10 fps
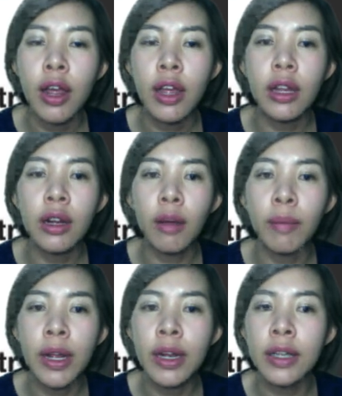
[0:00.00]

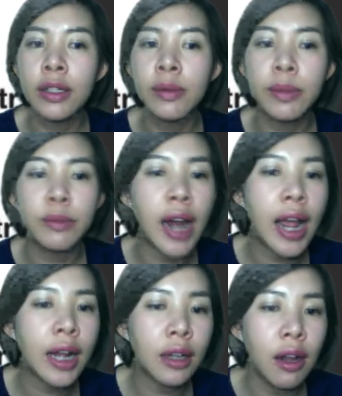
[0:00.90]
incomplete adjective
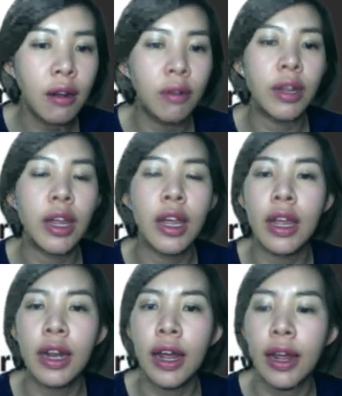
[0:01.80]
tract นะโอเค
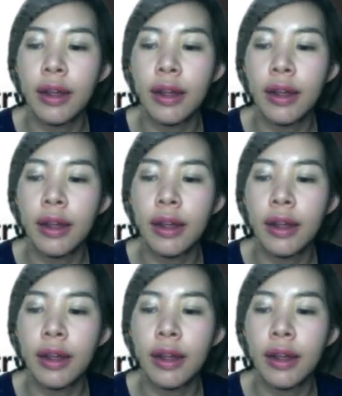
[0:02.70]
นะคะ